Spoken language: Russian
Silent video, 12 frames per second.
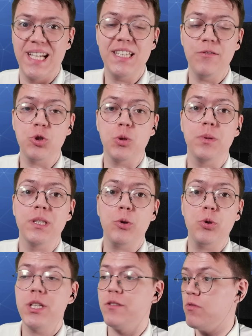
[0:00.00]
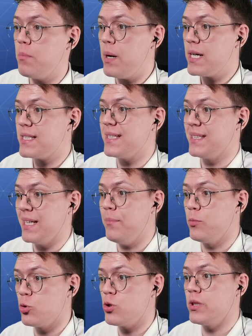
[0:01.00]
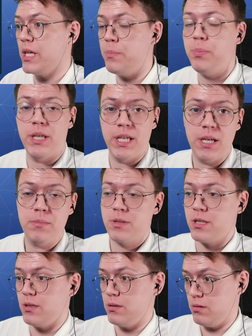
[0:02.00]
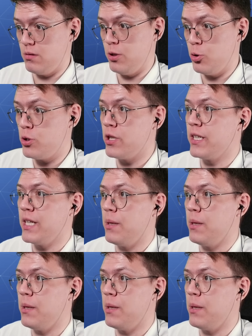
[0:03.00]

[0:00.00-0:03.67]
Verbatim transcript: Для того, чтобы накрутить веб нам нужен Epic Games э, юзернейм